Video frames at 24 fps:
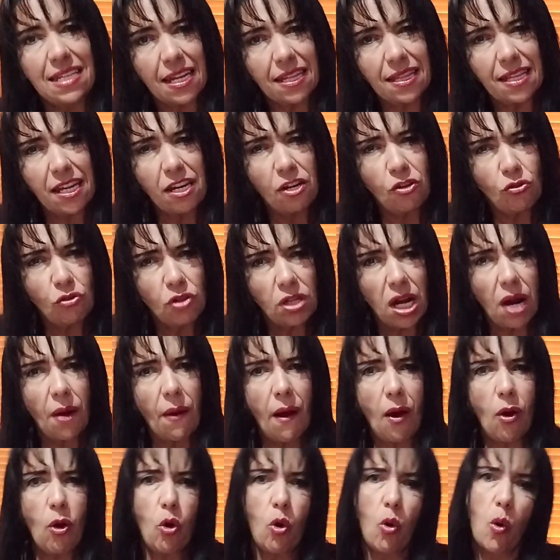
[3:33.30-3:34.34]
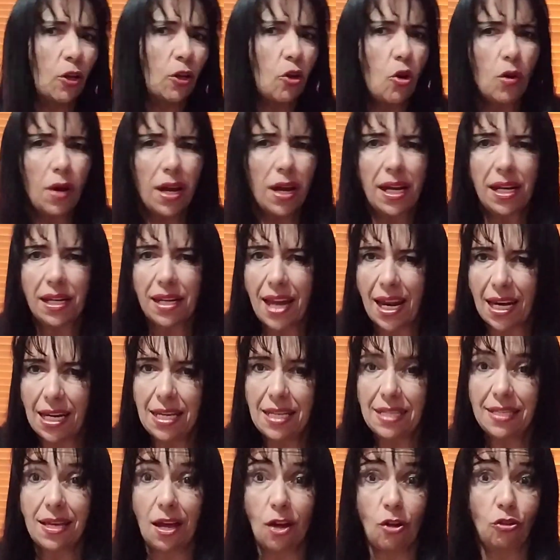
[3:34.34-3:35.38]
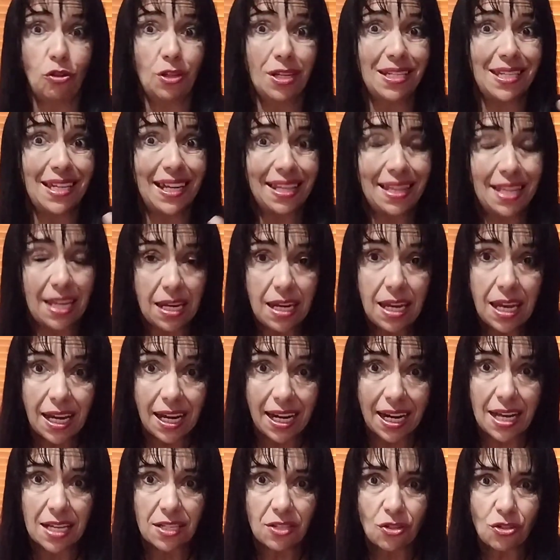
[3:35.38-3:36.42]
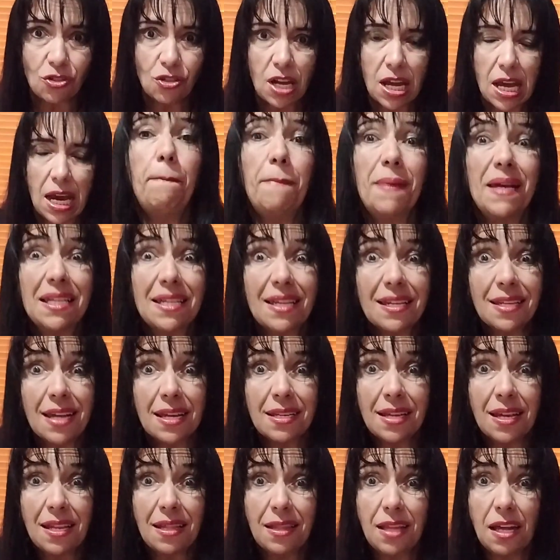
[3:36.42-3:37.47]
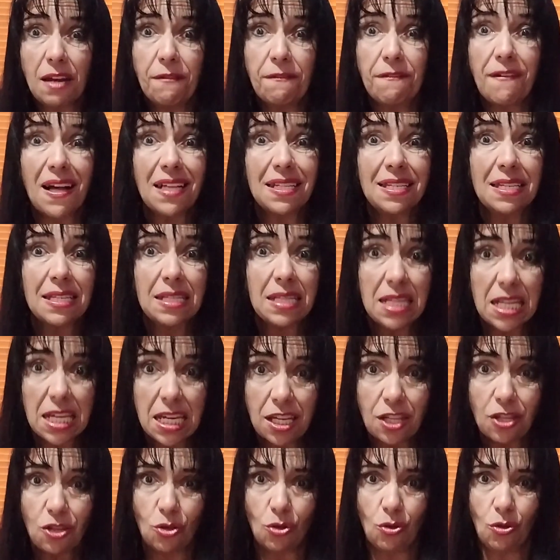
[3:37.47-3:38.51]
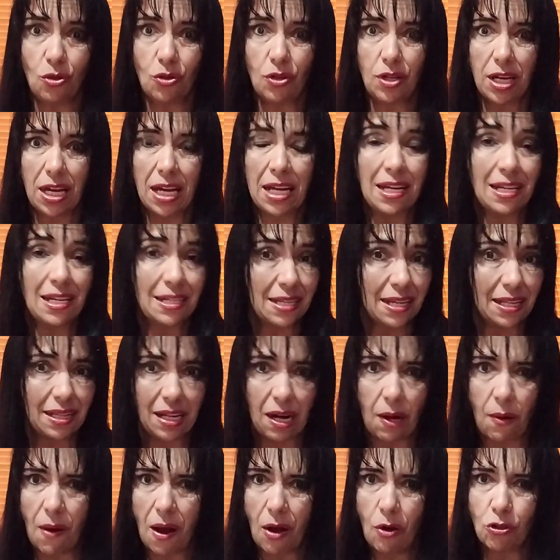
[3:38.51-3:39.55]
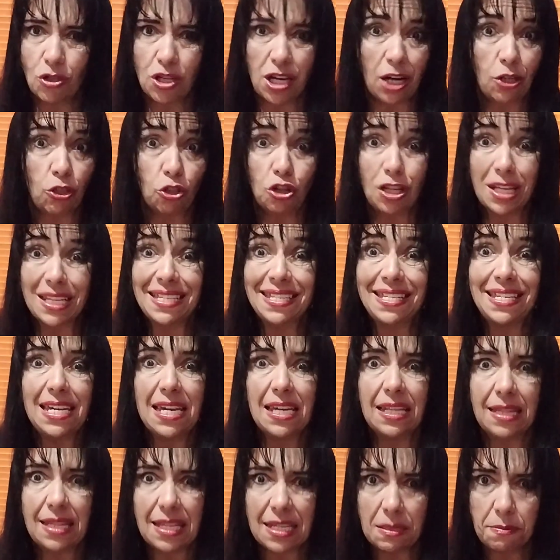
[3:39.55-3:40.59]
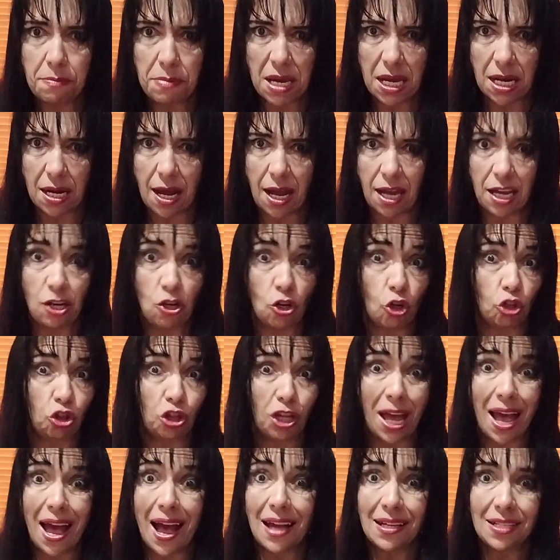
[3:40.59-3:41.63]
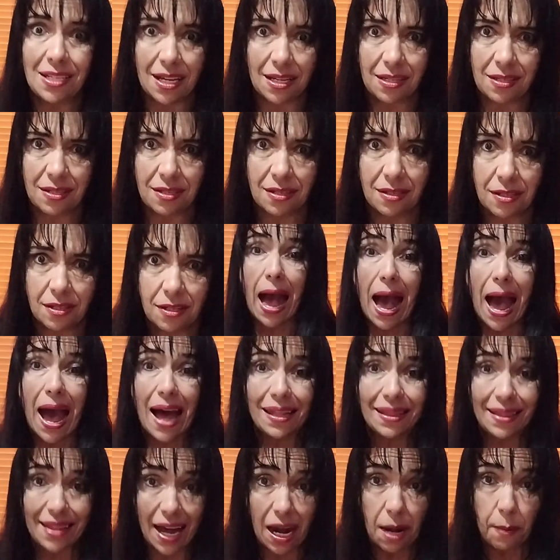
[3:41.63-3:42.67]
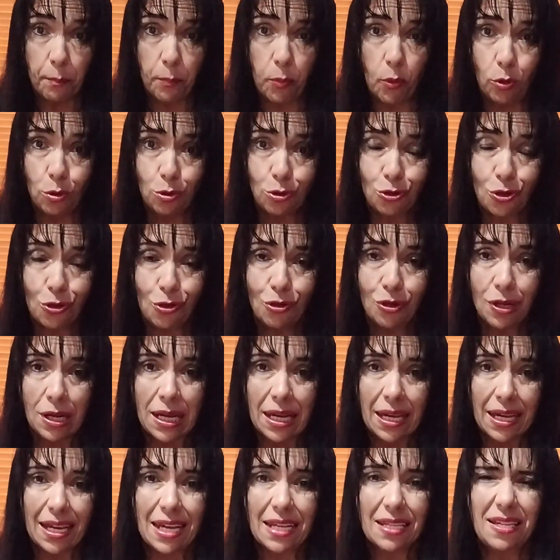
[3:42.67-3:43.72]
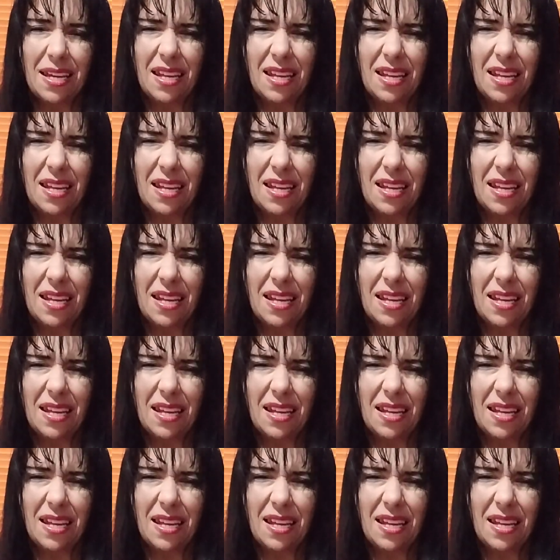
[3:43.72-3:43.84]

ya tiene un trabajo o algo que realiza donde ya tiene ingresos, empiezas a sentir fastidio en ese trabajo, ya no te sientes bien ahí, no te hallas, a tal punto que